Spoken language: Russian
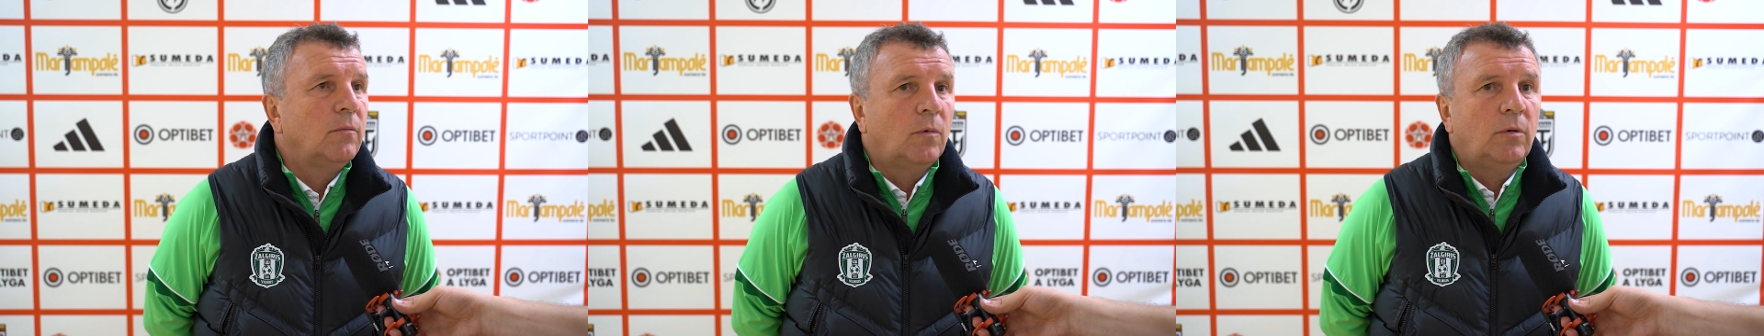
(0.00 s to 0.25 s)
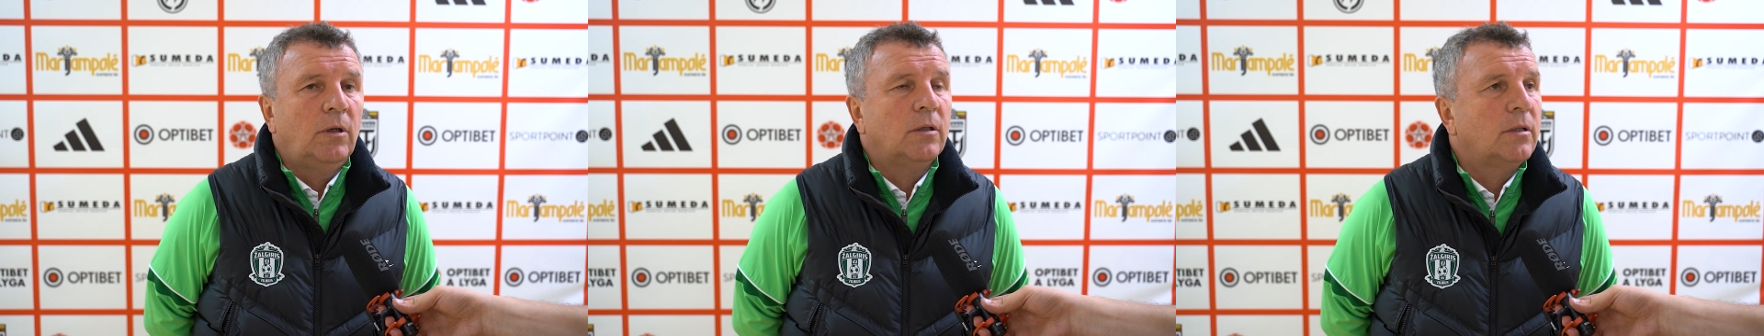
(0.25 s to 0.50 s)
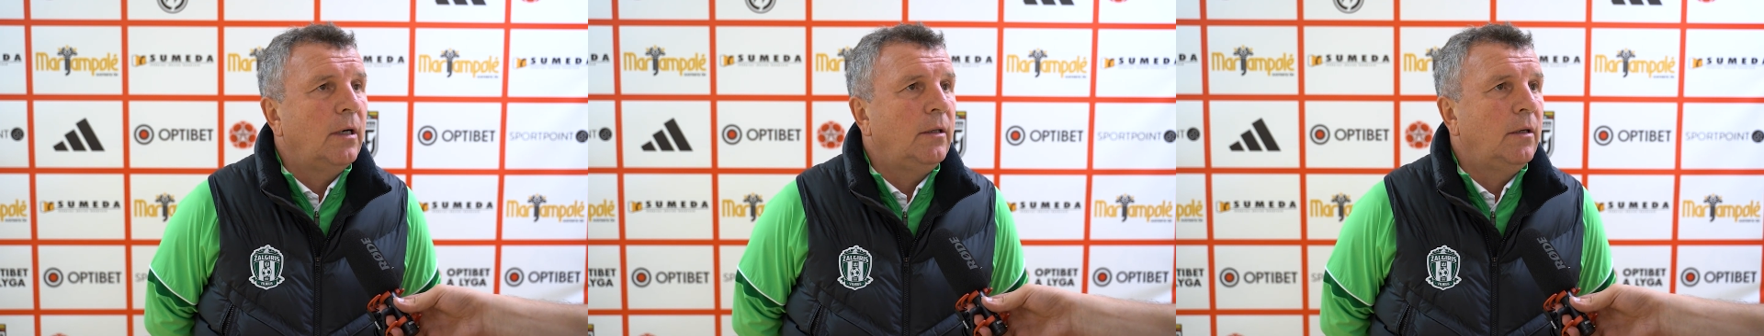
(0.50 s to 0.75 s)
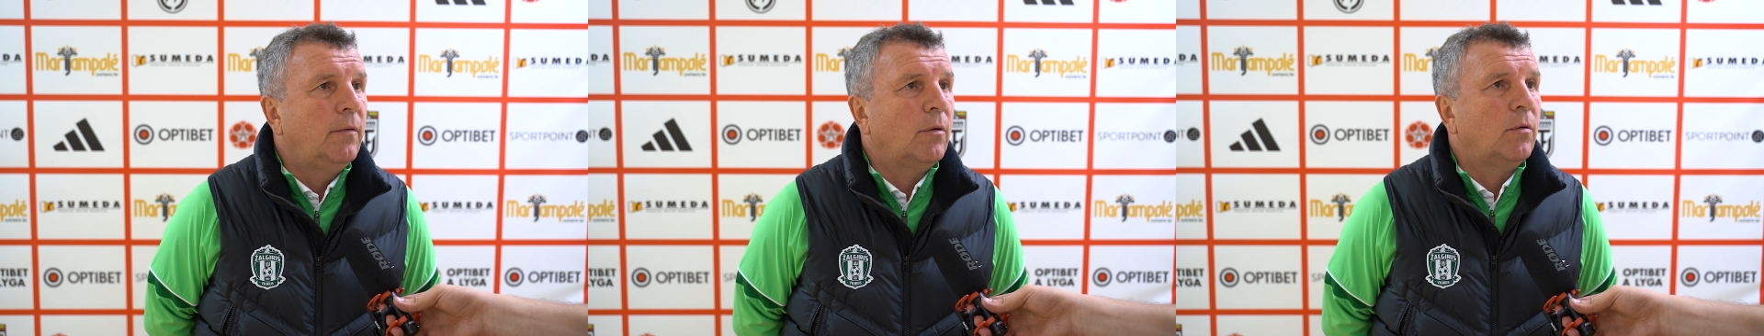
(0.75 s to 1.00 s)
он нацелен
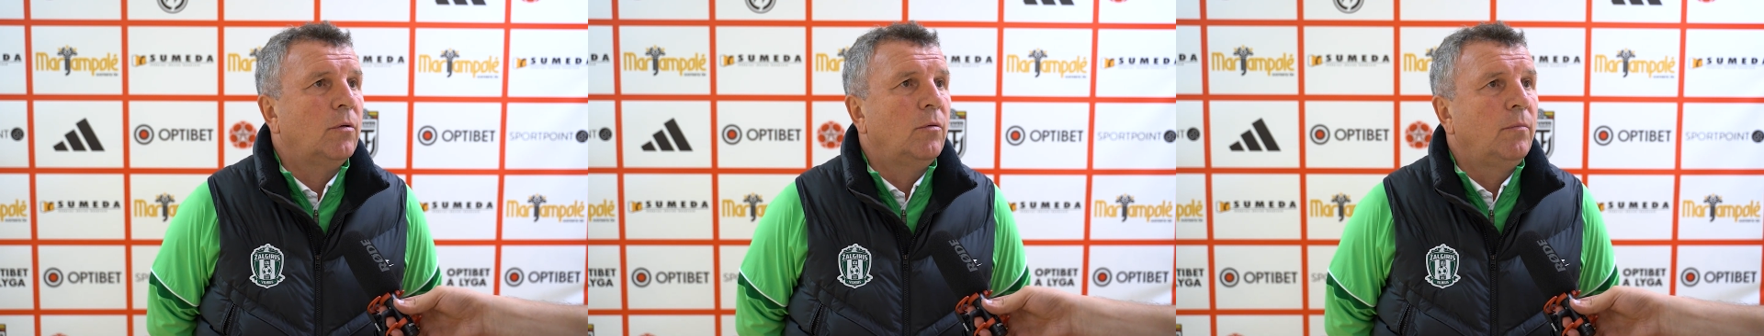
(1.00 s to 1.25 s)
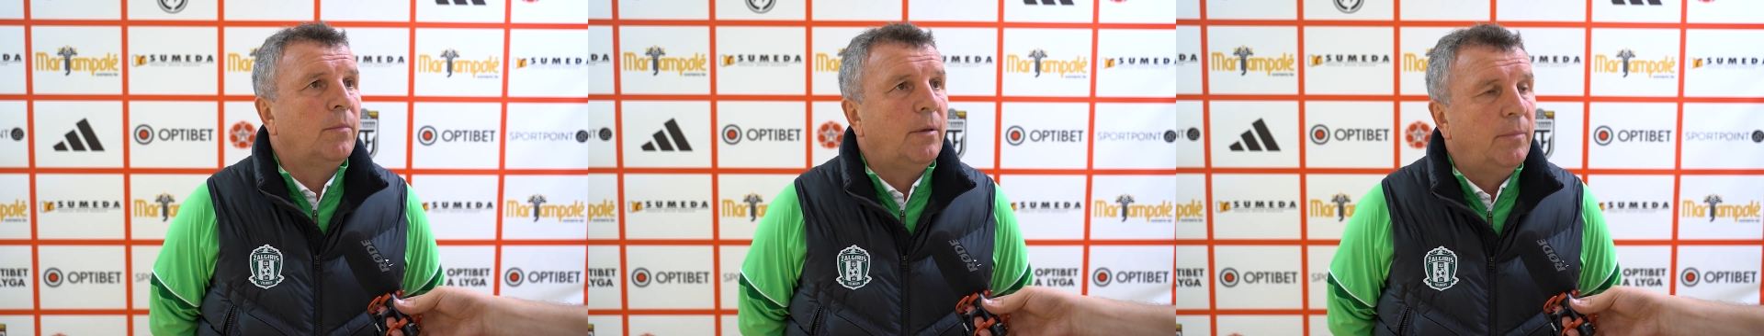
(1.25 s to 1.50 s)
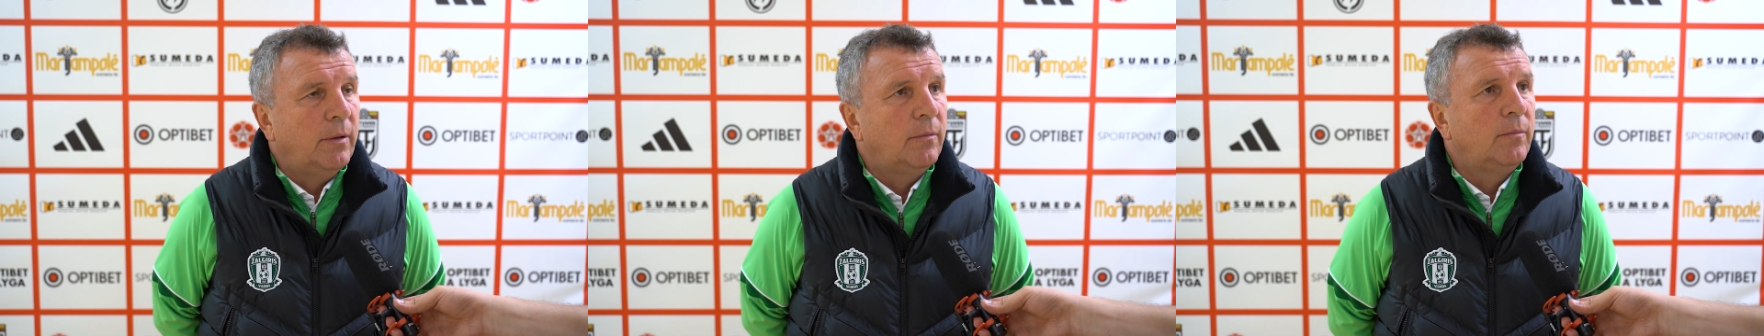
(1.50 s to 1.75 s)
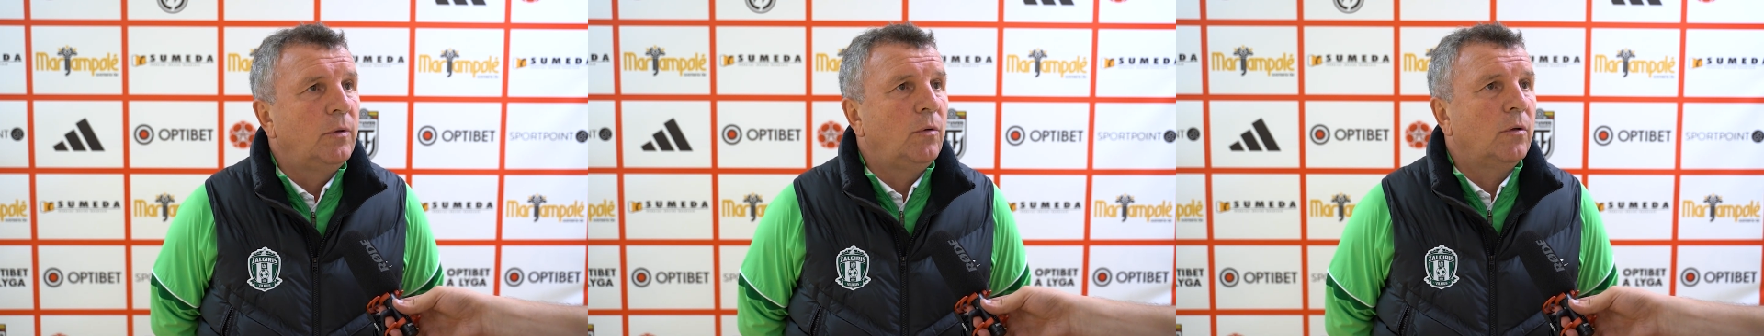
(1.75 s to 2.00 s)
на ворота, он пробил
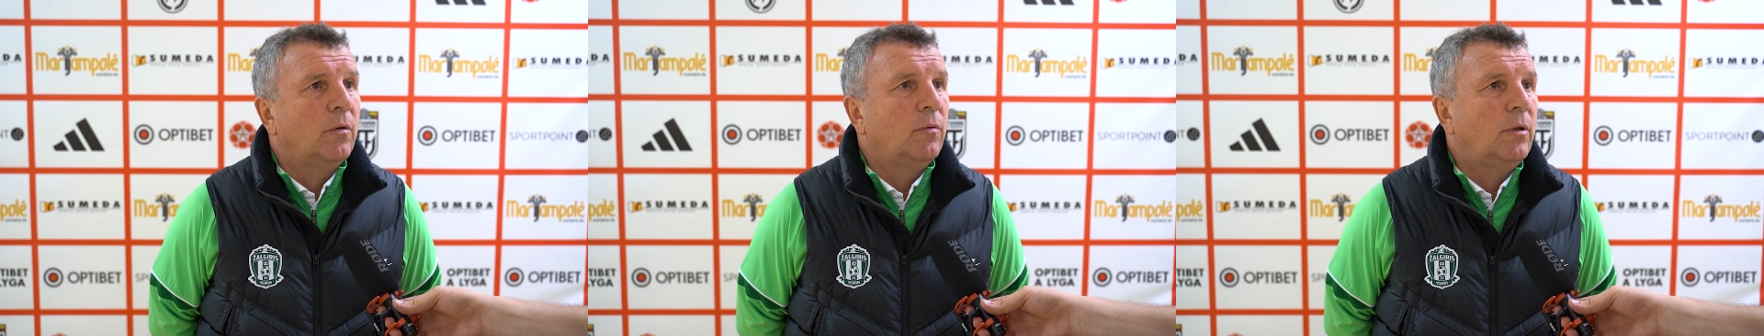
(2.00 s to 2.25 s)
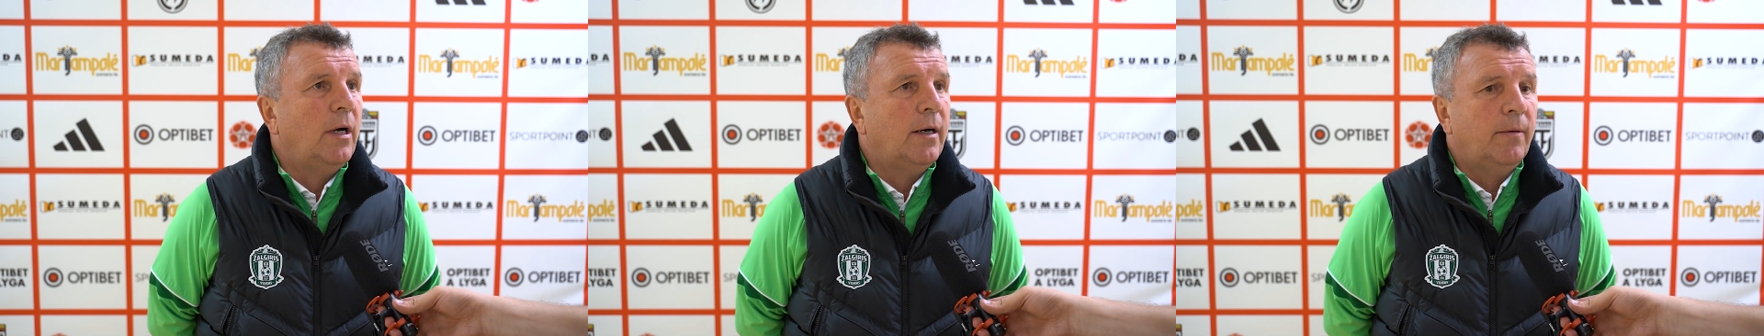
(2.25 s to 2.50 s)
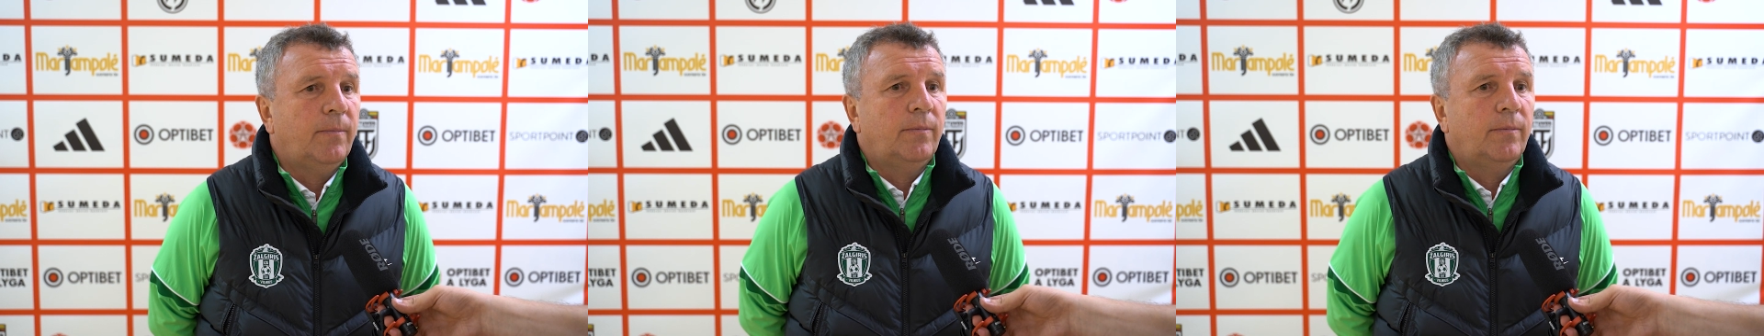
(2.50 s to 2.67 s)
много ударов,